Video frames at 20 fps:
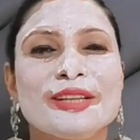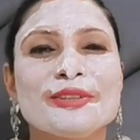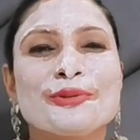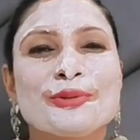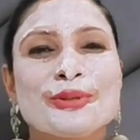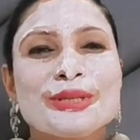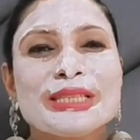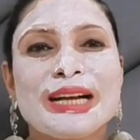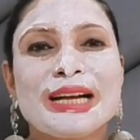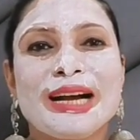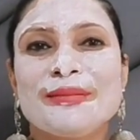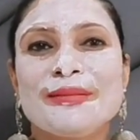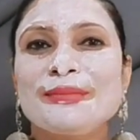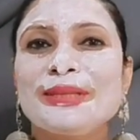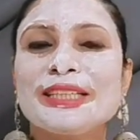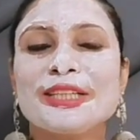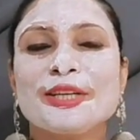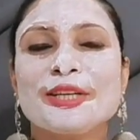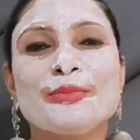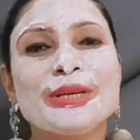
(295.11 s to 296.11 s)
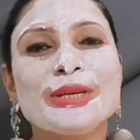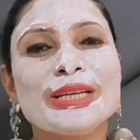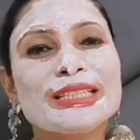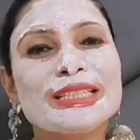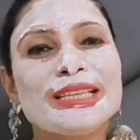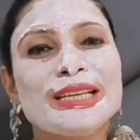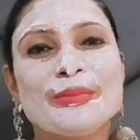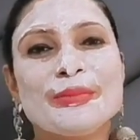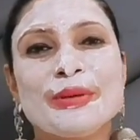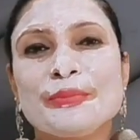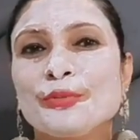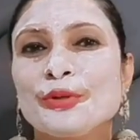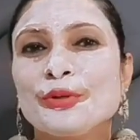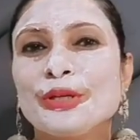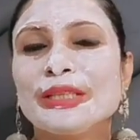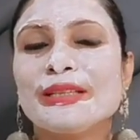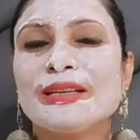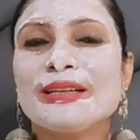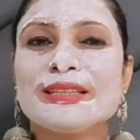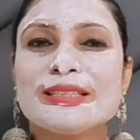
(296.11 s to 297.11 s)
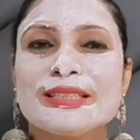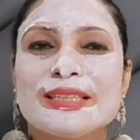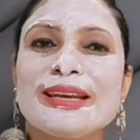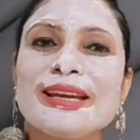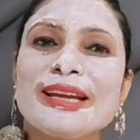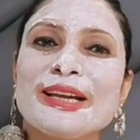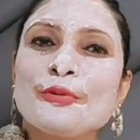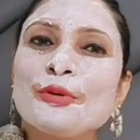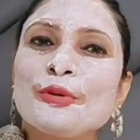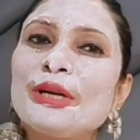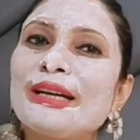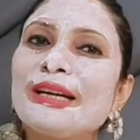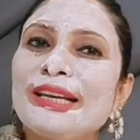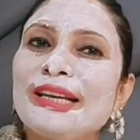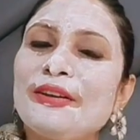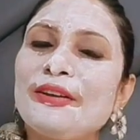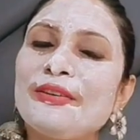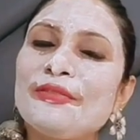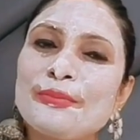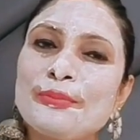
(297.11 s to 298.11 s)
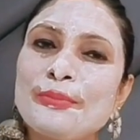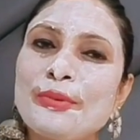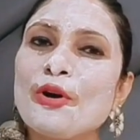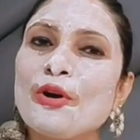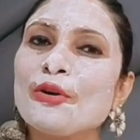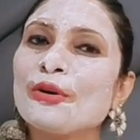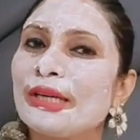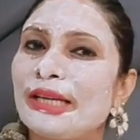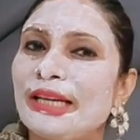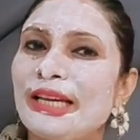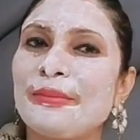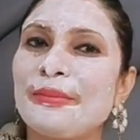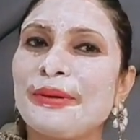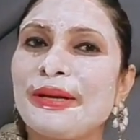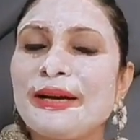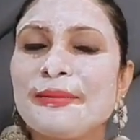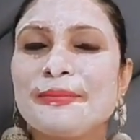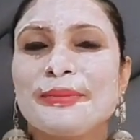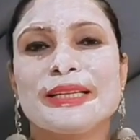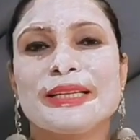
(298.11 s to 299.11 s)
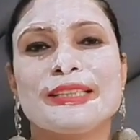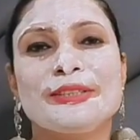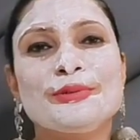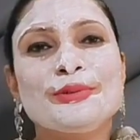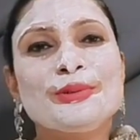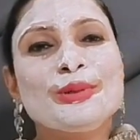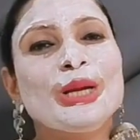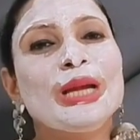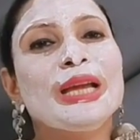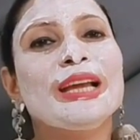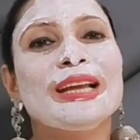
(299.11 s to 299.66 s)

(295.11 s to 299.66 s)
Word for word: थोड़े से काम लटके हुए इसलिए मैं पूरी तरह से रेगुलरली ब्लॉग नहीं बना पाती हूँ